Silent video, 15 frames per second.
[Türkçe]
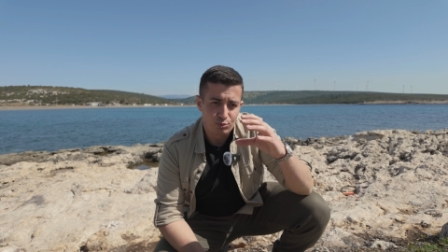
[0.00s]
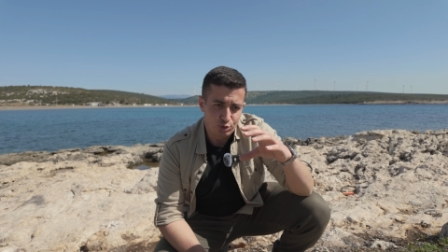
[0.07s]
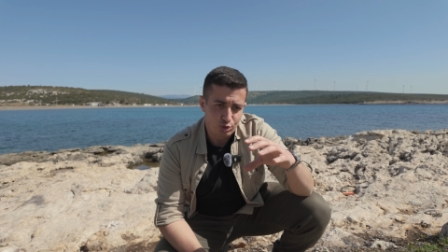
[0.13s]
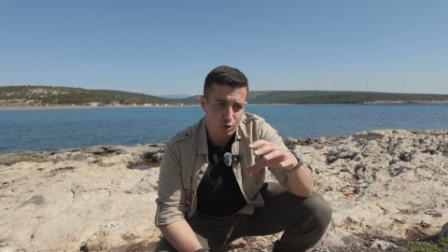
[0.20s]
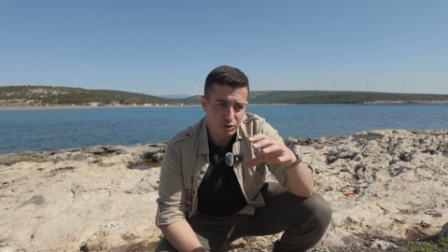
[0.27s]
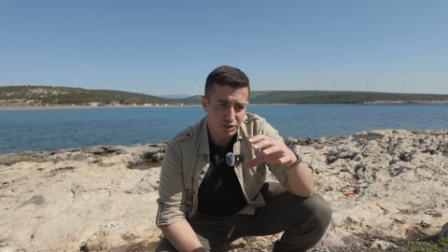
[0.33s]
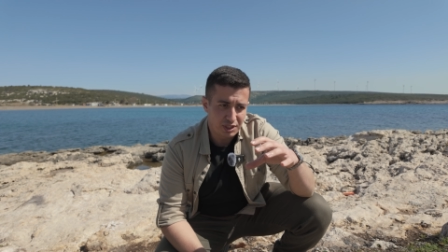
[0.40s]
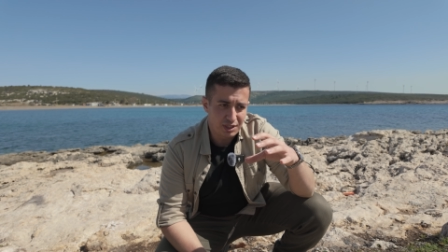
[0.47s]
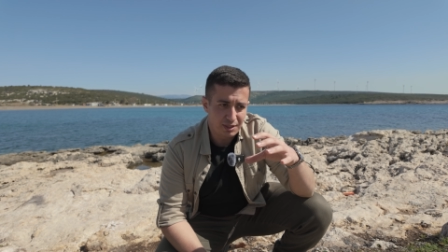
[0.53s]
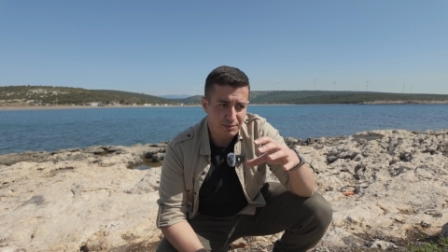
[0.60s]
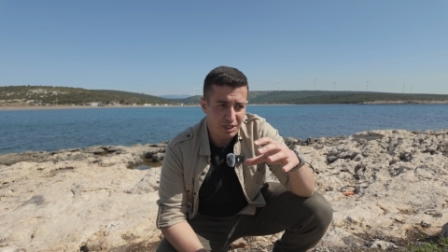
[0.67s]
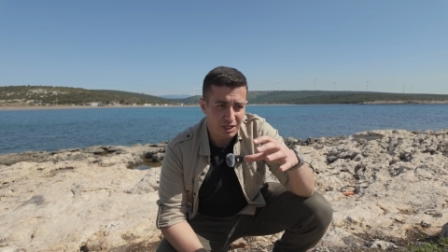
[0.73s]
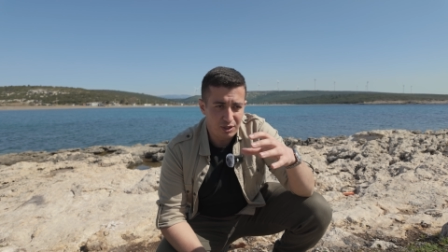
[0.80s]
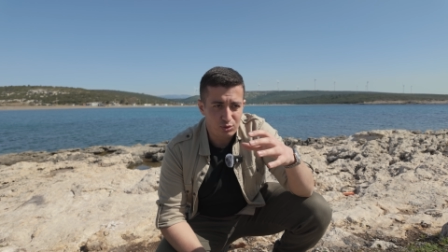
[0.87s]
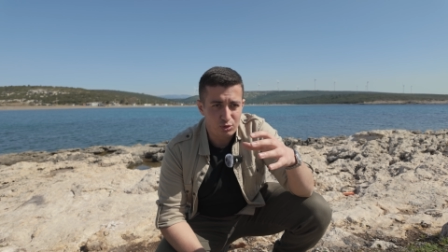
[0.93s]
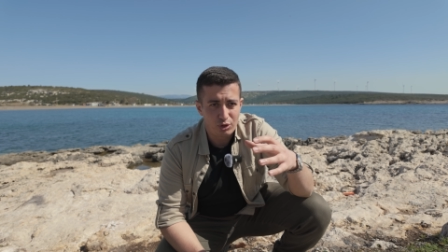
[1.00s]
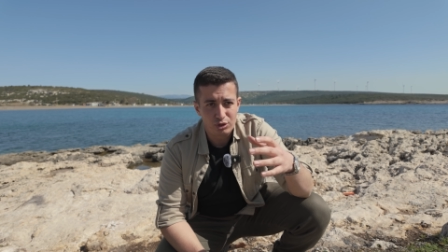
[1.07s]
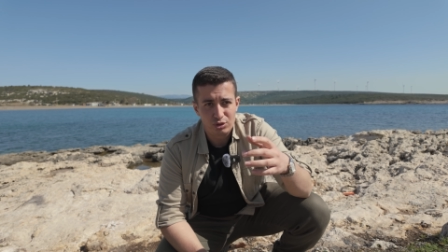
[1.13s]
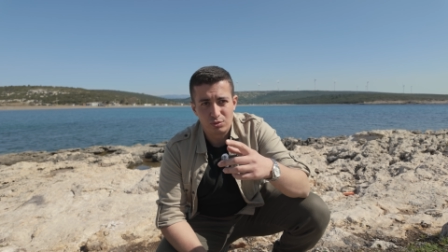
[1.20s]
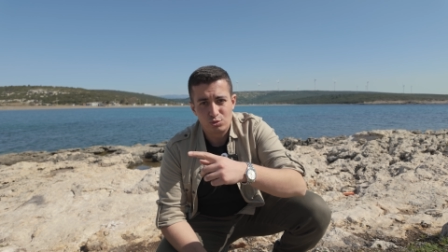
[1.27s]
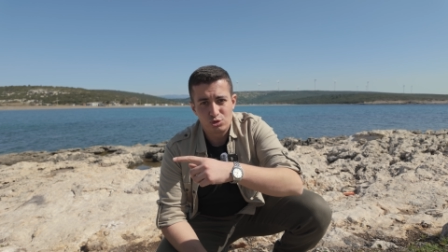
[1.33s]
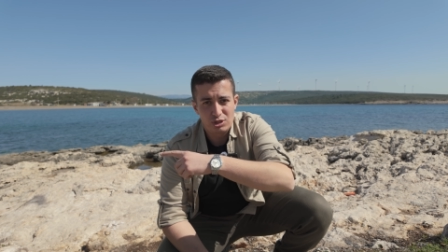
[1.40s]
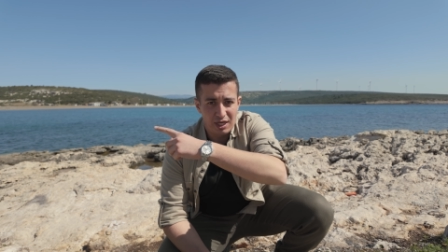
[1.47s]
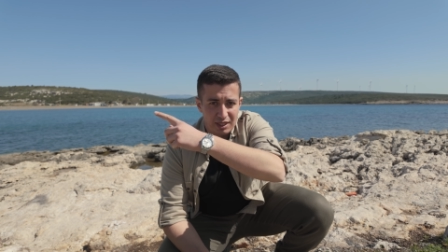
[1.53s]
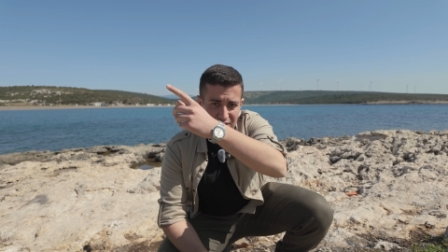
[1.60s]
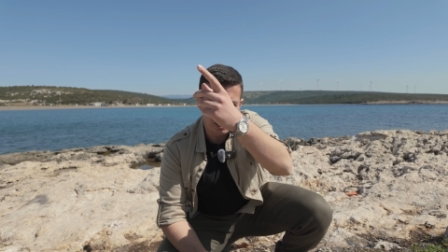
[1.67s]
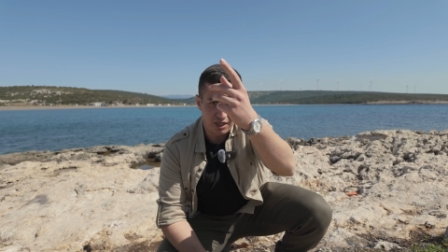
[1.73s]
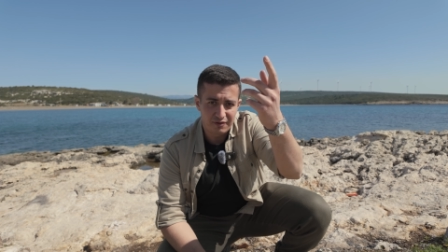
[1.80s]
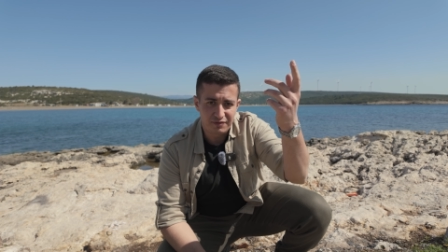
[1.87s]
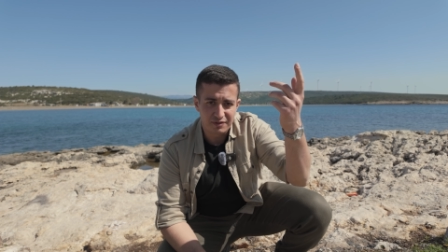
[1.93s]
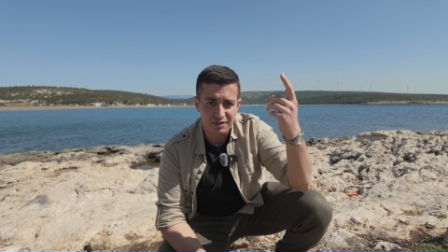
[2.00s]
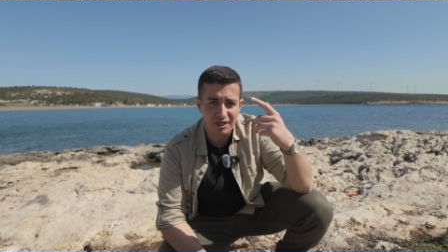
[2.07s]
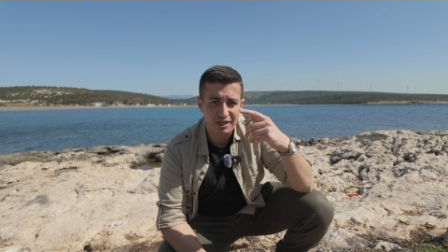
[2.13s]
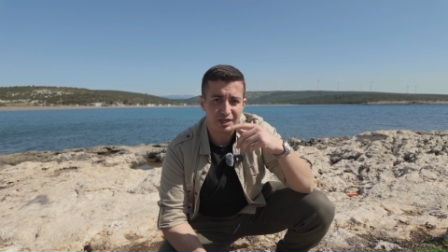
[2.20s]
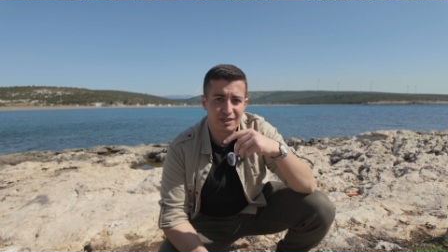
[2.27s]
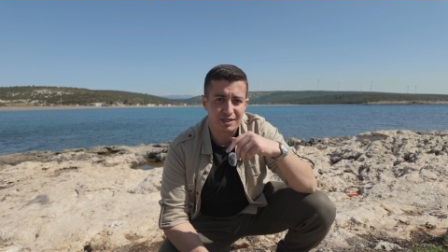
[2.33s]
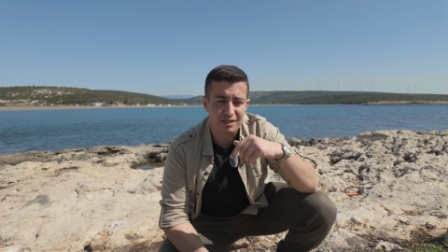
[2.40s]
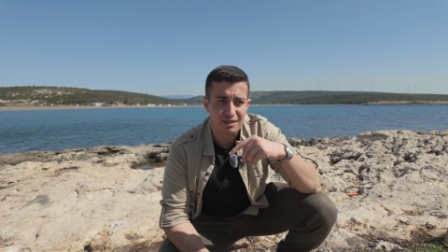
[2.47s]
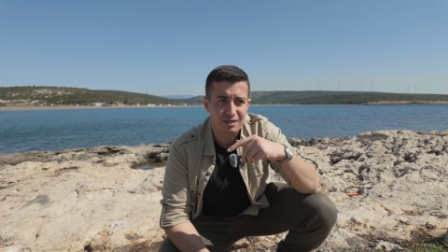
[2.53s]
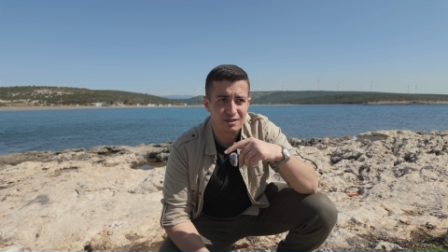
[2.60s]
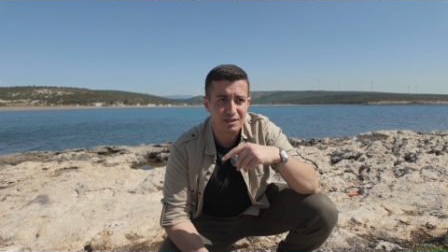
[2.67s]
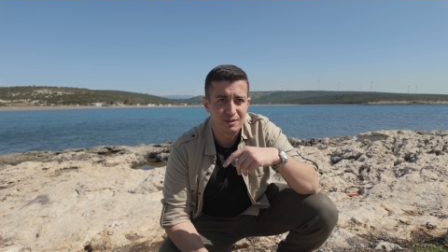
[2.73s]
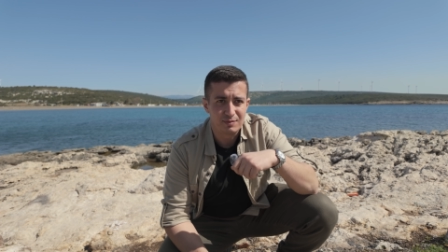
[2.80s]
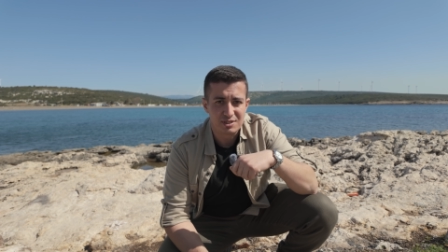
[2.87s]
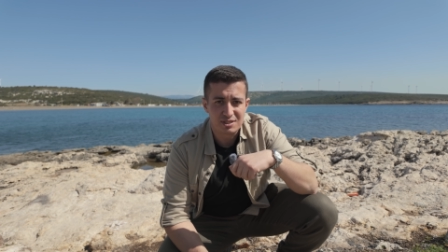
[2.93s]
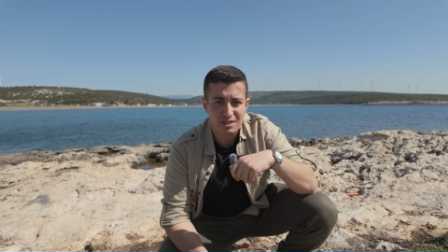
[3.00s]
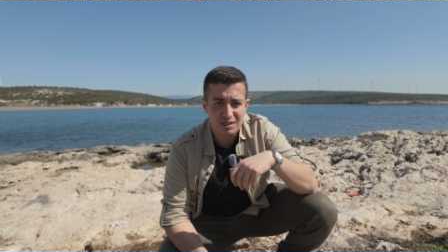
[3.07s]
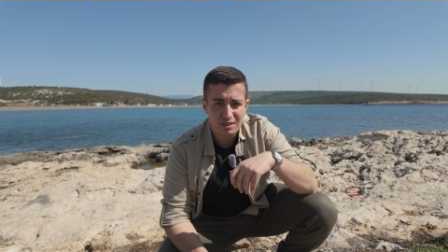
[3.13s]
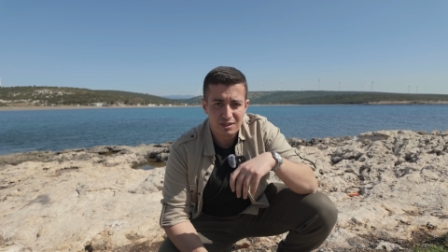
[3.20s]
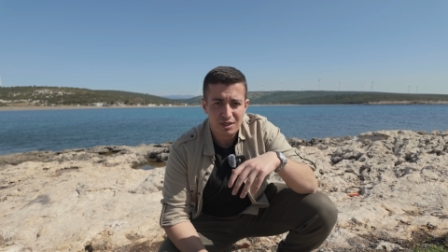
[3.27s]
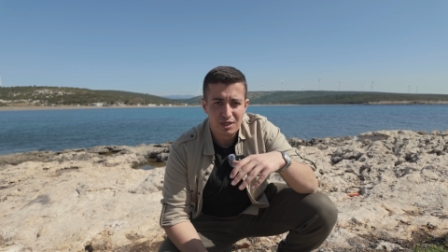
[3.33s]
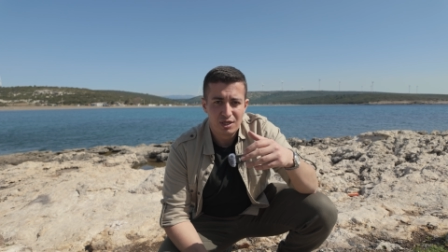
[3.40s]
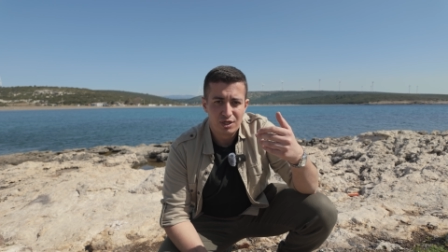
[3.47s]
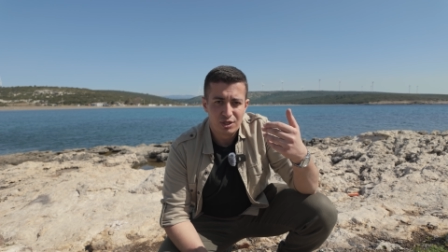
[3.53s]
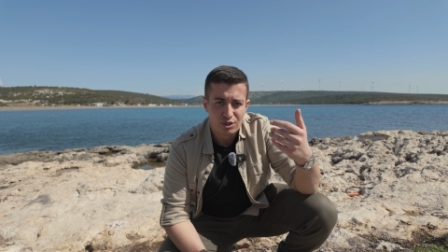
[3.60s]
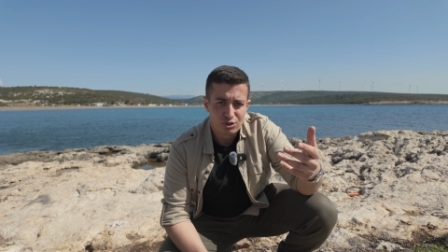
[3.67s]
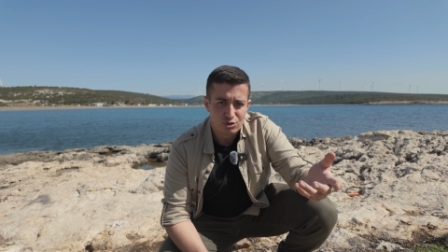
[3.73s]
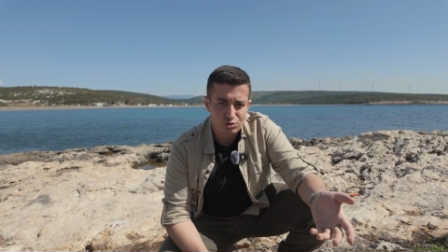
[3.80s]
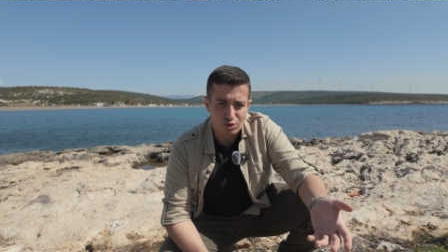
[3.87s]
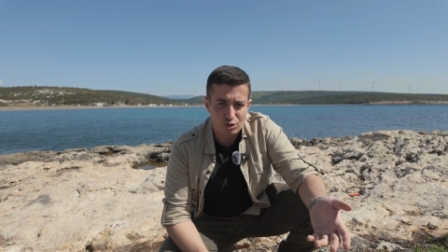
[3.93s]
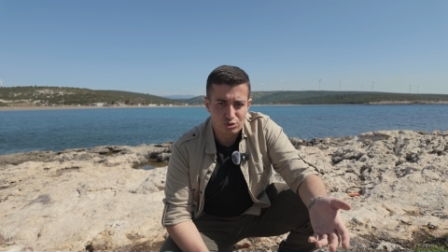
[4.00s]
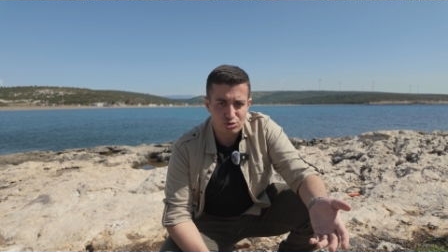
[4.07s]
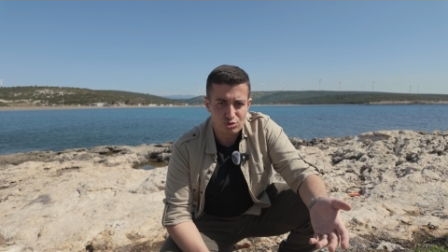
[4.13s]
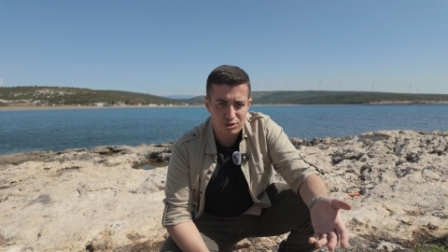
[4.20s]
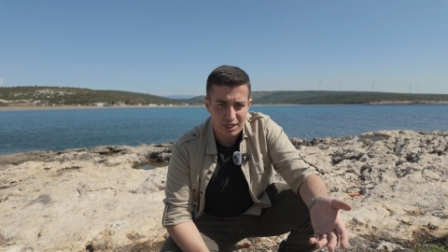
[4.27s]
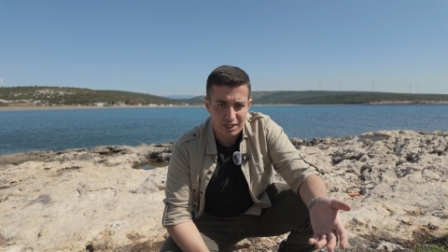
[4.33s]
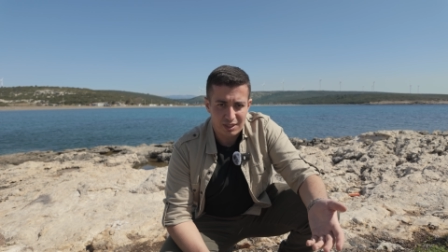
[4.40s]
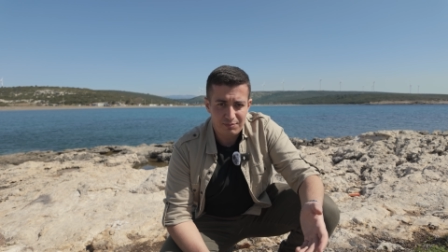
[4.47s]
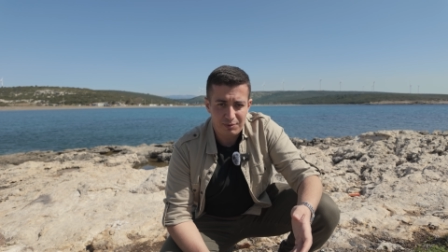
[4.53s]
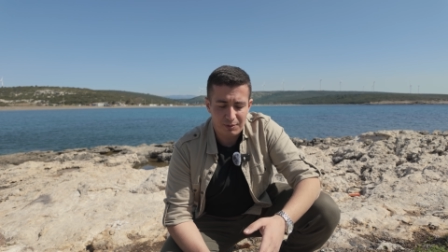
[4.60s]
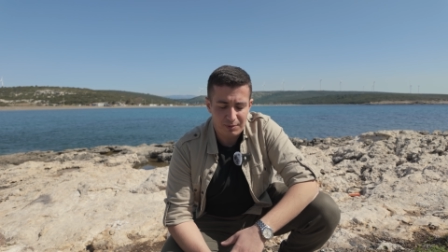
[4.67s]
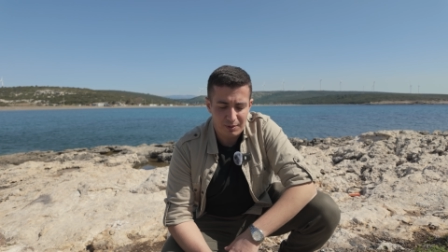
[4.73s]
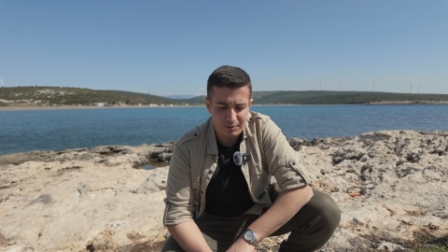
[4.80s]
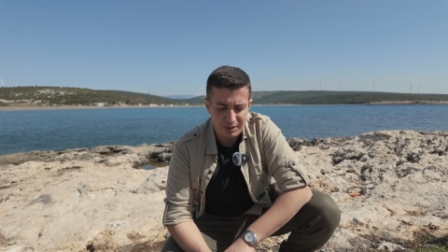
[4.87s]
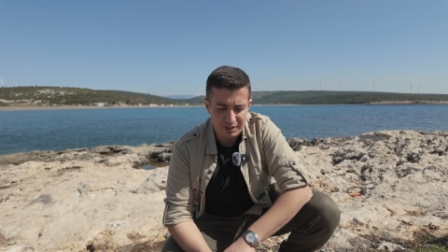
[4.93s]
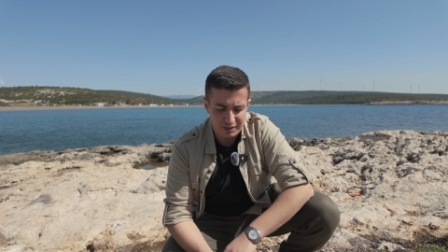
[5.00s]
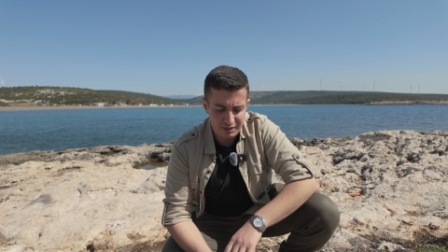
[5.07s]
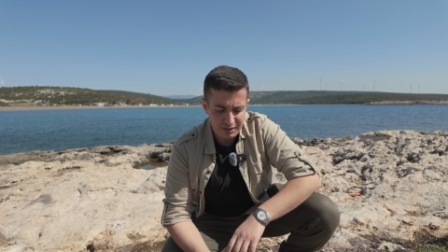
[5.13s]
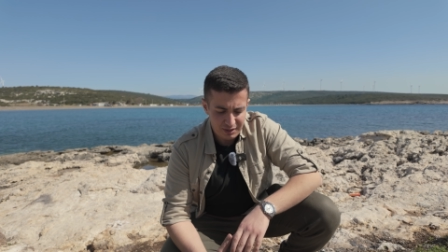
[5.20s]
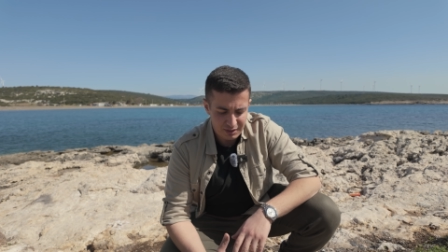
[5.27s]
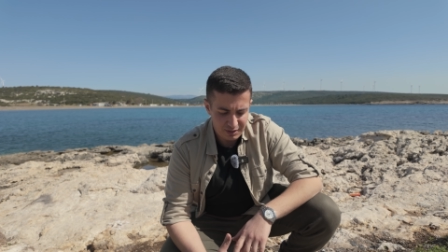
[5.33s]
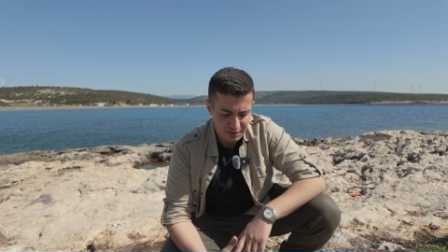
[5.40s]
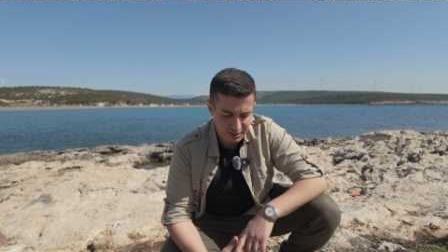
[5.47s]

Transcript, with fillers: bunu ortada bir yere koyduğumuzda etrafında hareket ettiğimizde sonsuz takip yapabilirdi.